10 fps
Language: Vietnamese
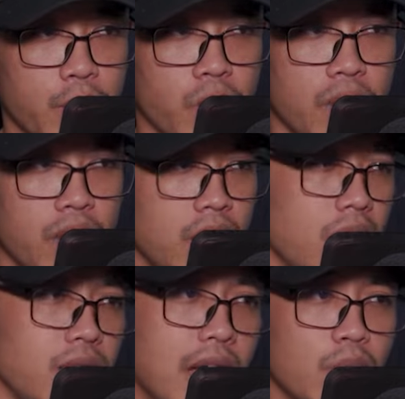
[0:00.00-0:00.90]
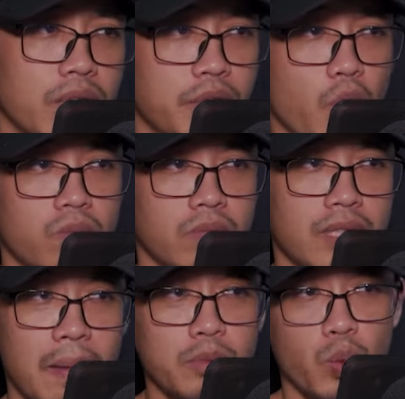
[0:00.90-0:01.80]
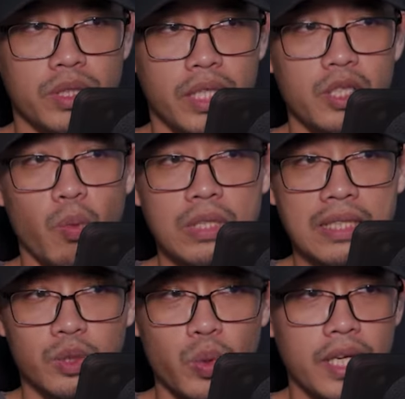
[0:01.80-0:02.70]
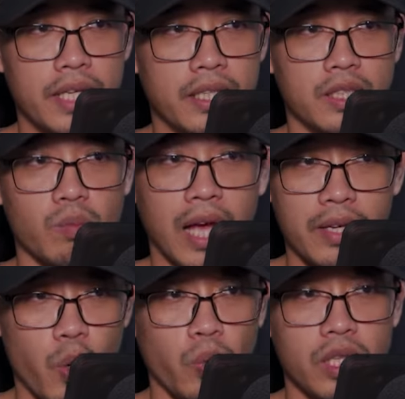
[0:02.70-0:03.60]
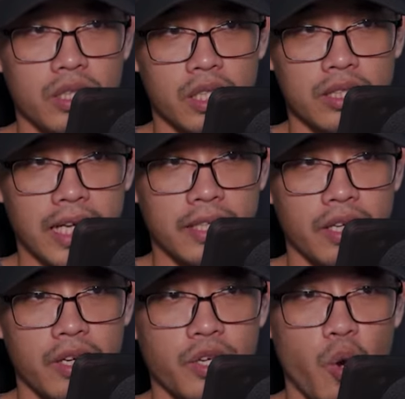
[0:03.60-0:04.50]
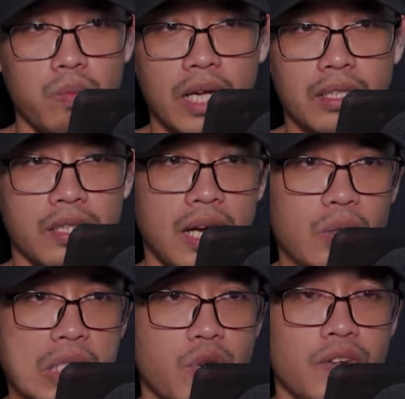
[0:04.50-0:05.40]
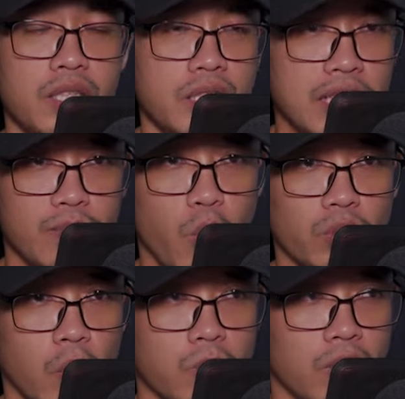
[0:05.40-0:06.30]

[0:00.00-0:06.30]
Dưới một chỉ này, cơn lốc xoáy bên trong tinh không phát ra tiếng ầm vang kinh thiên. Theo một chỉ này, cơn